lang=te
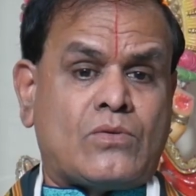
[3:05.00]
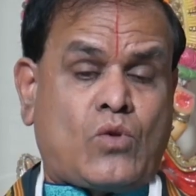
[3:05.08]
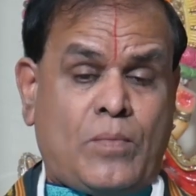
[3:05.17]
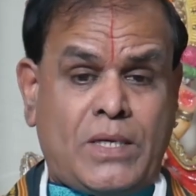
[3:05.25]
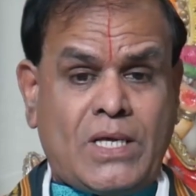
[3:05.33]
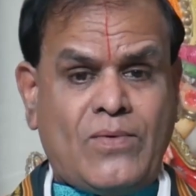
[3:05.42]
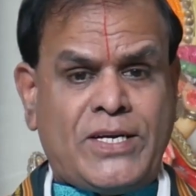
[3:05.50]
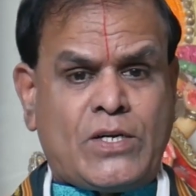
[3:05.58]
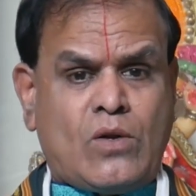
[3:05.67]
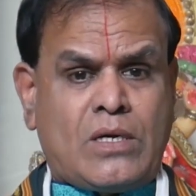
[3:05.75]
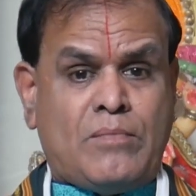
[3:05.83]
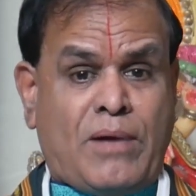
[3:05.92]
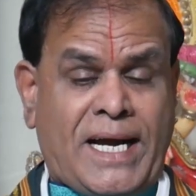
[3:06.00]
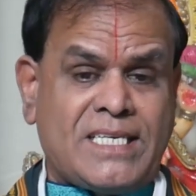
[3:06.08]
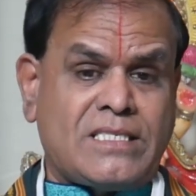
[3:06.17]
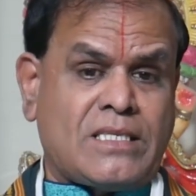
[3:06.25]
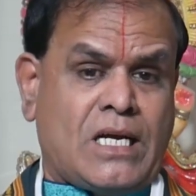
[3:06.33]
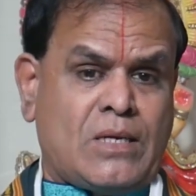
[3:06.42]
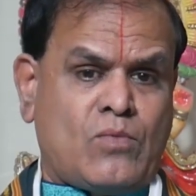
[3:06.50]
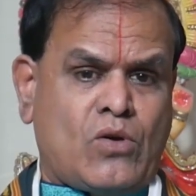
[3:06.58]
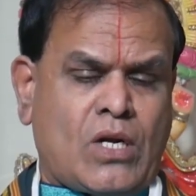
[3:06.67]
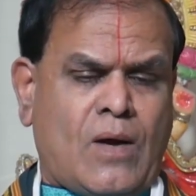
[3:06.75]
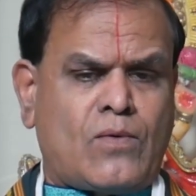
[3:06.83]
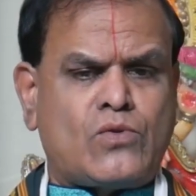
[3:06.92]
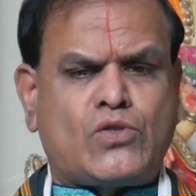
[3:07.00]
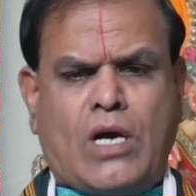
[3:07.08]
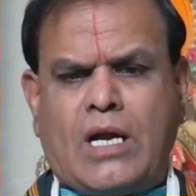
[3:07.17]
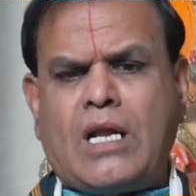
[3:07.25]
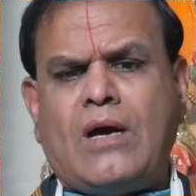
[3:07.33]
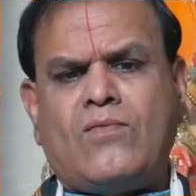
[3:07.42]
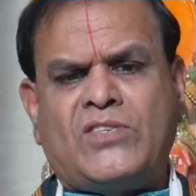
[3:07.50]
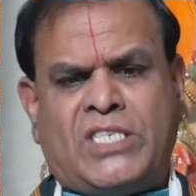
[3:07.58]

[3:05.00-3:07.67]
తొమ్మిదవ ఇంట్లోకి భాగ్యస్థానంలో రావడం చాలా